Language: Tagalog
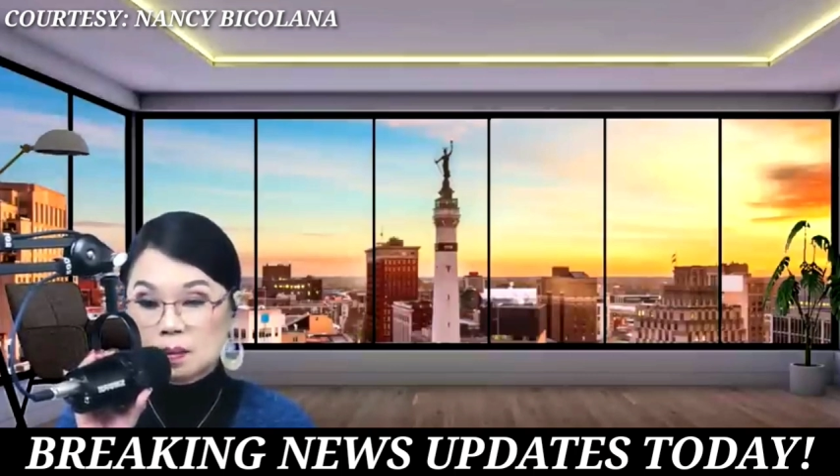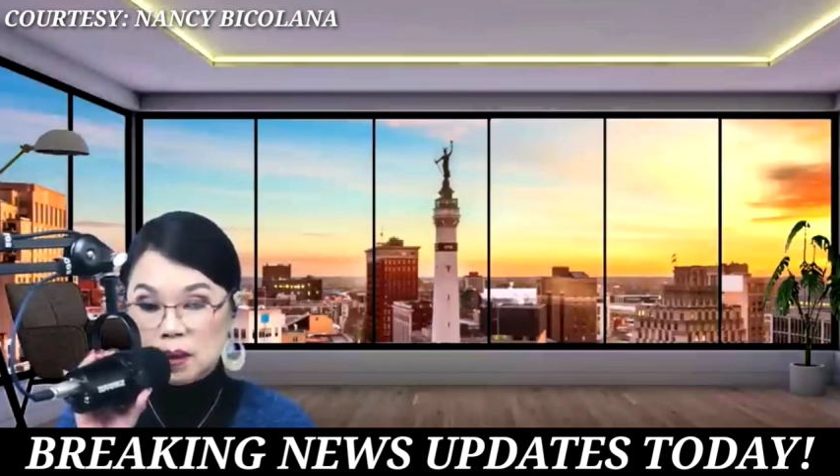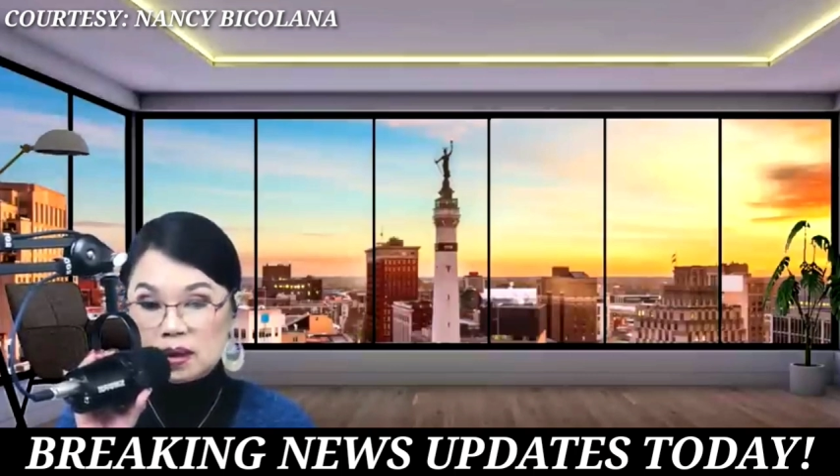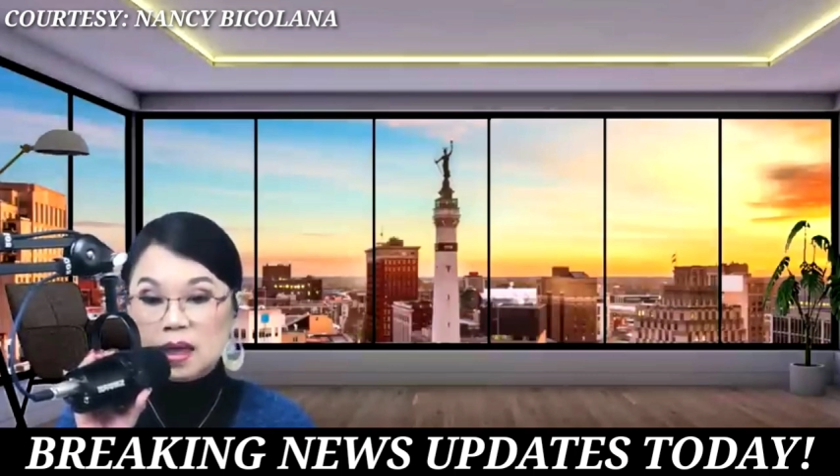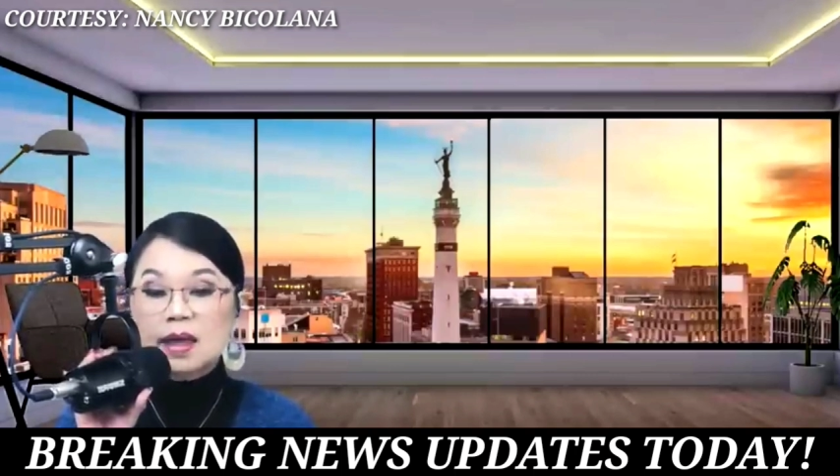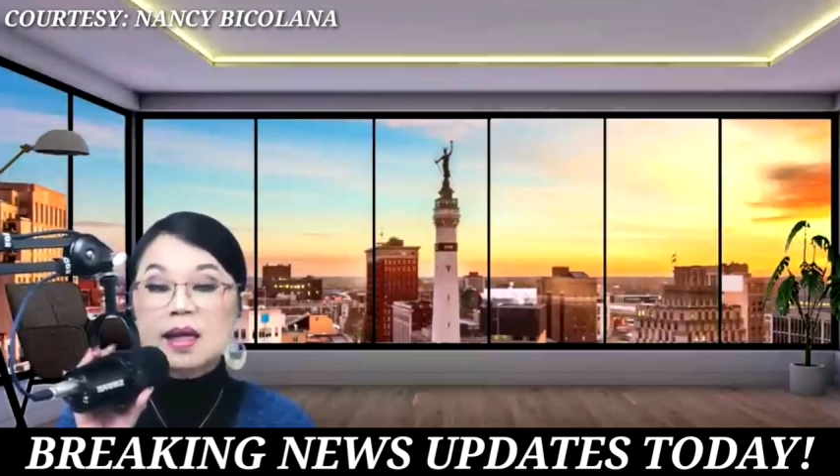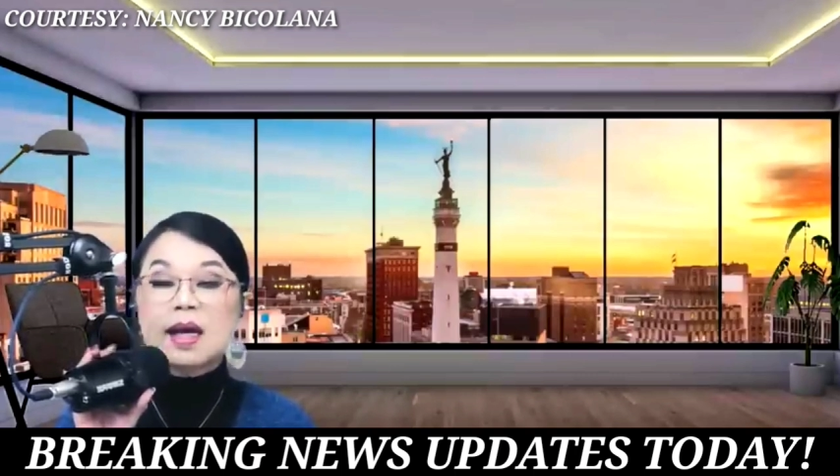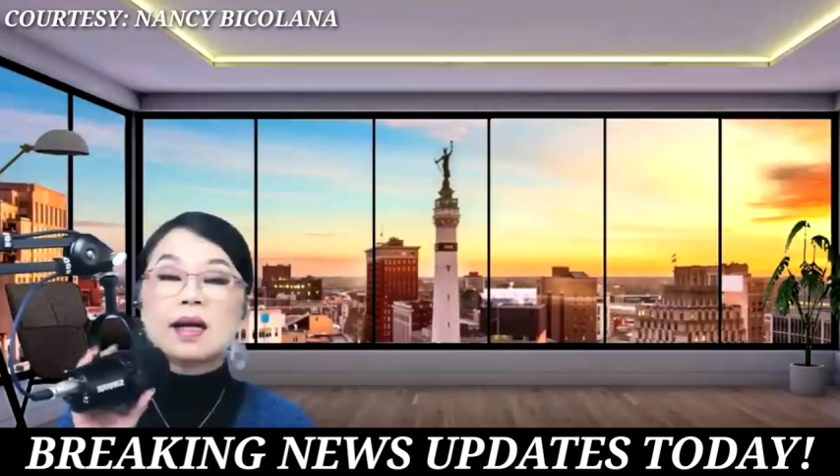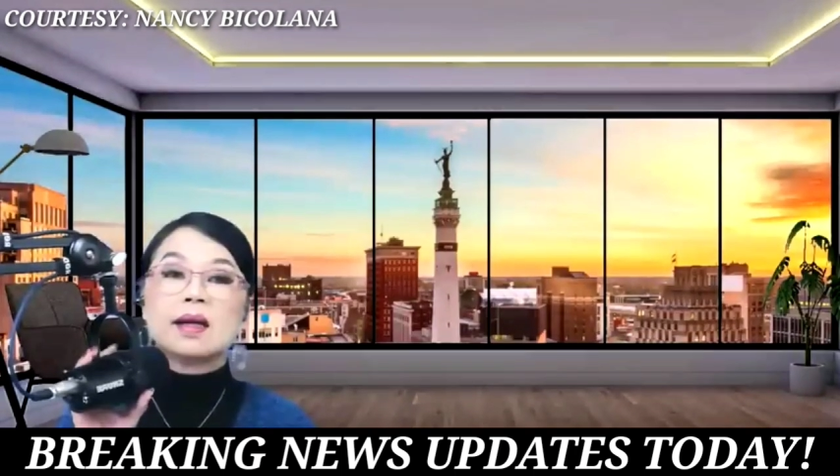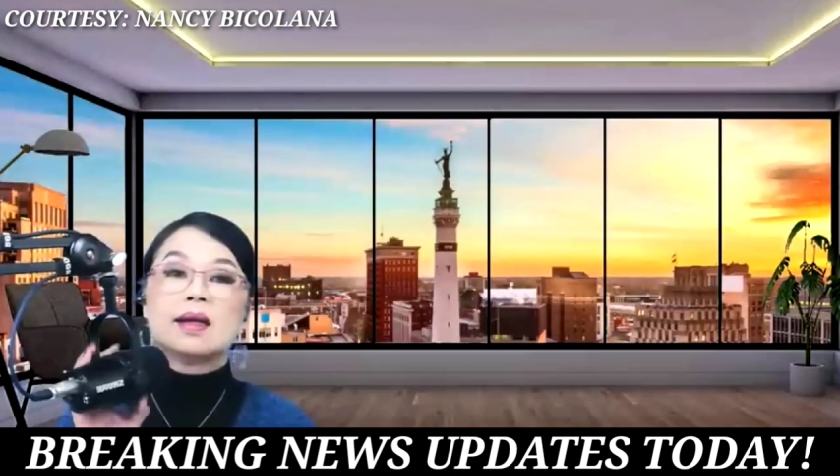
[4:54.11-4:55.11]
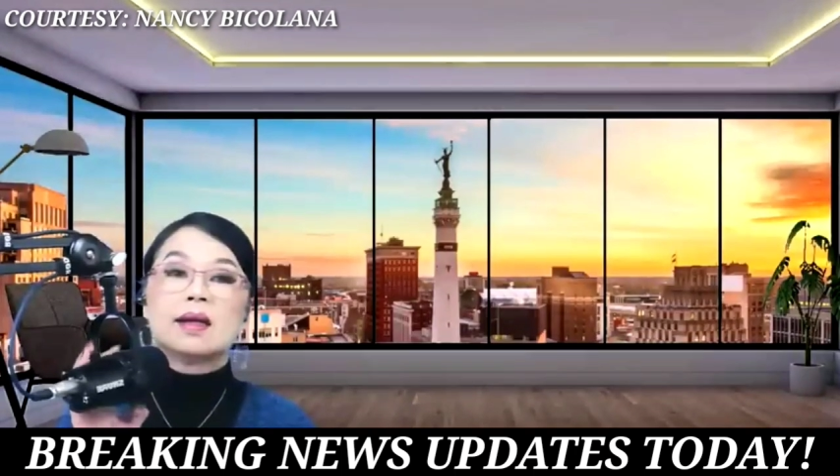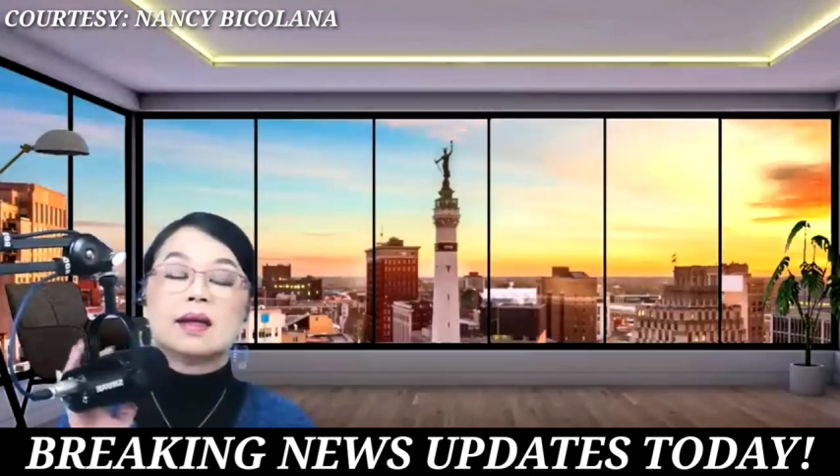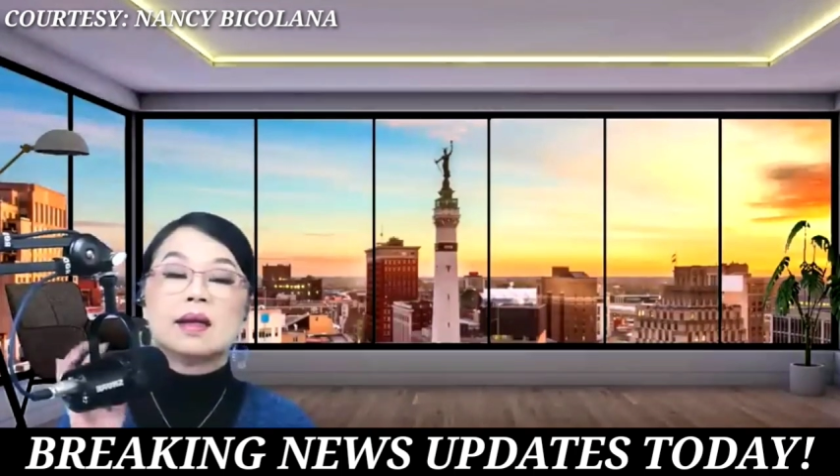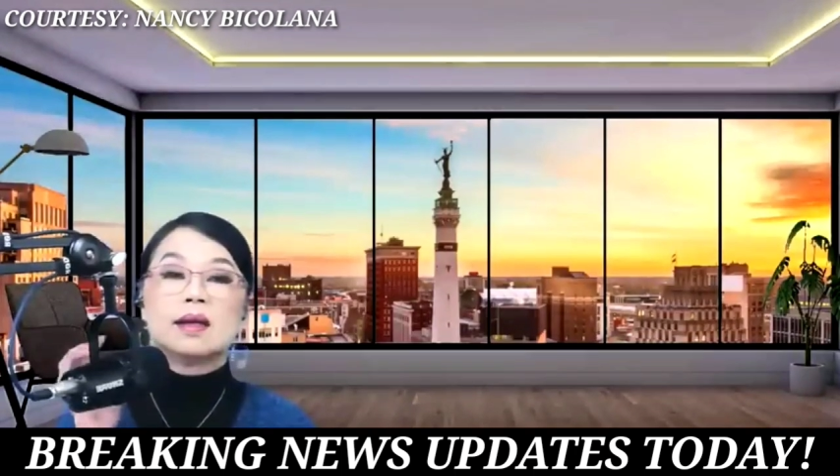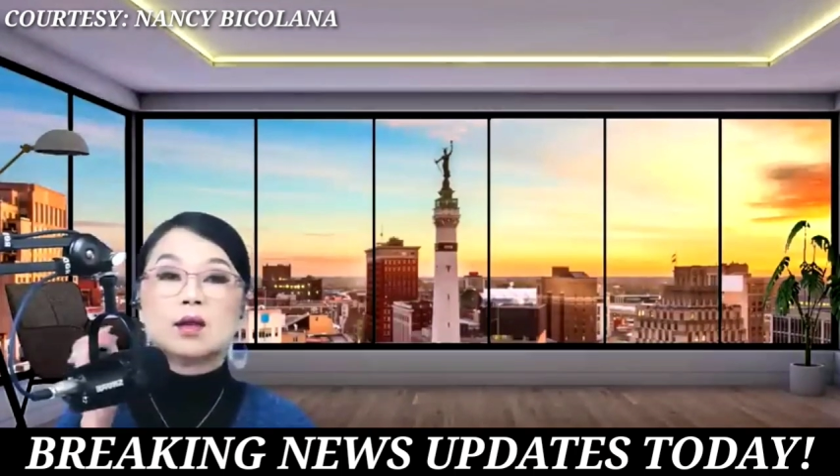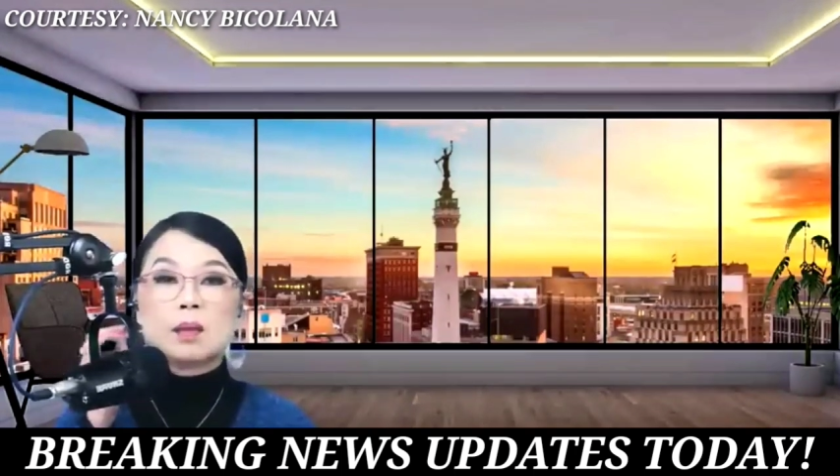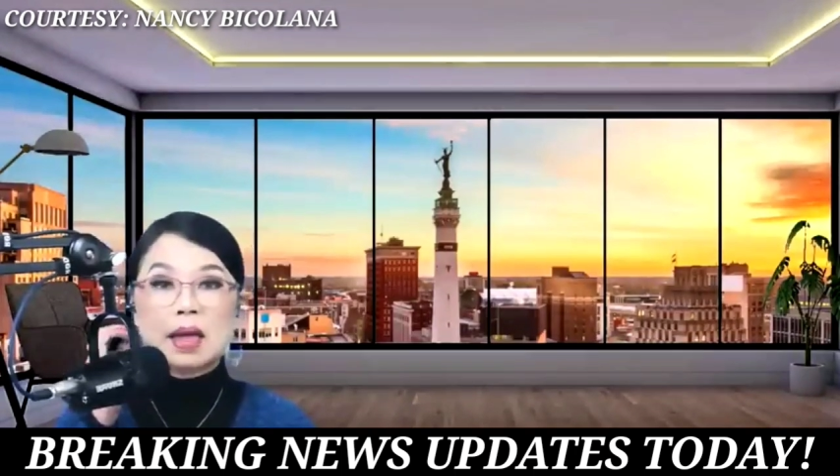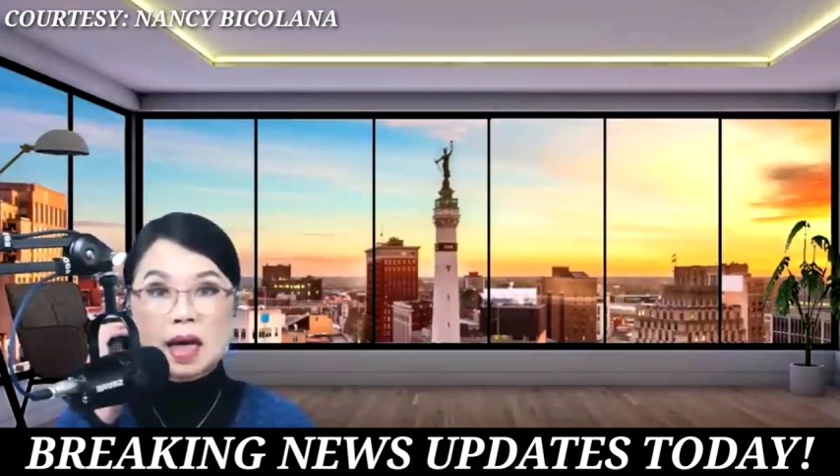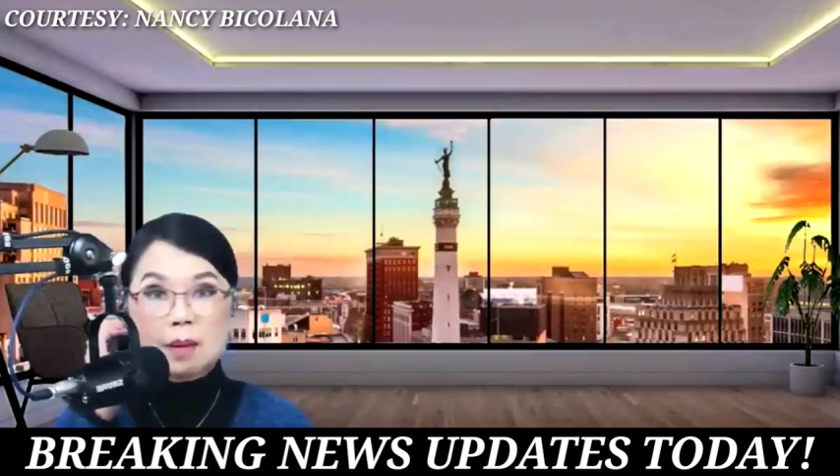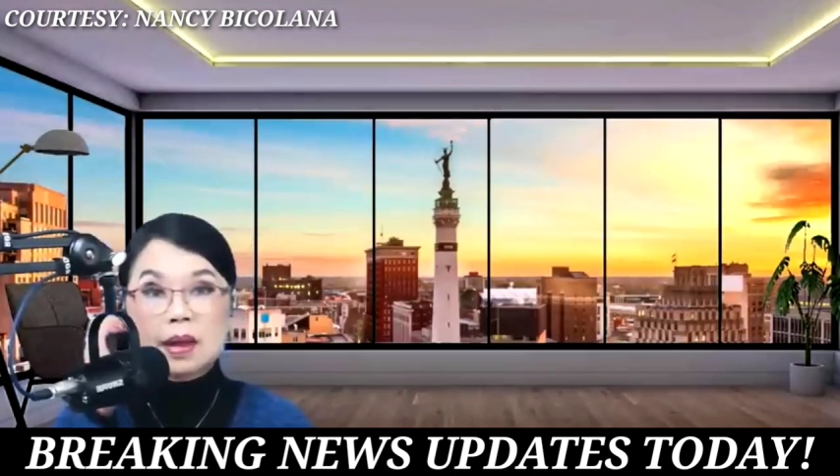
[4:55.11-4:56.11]
patay na nung
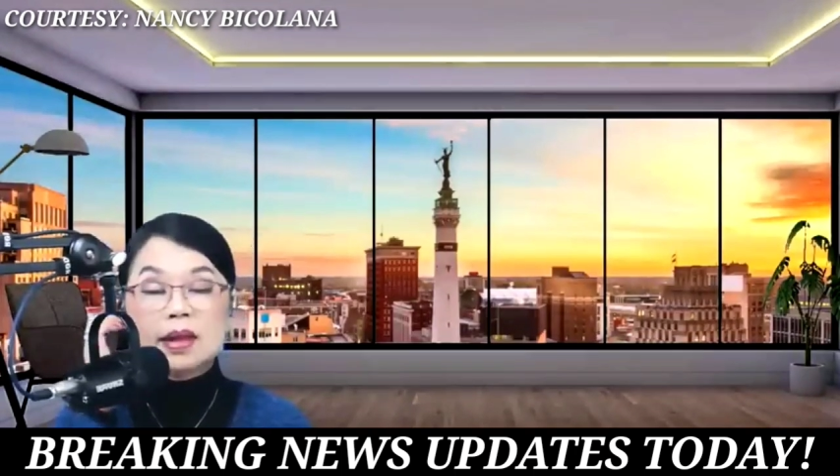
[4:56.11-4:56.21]
malaman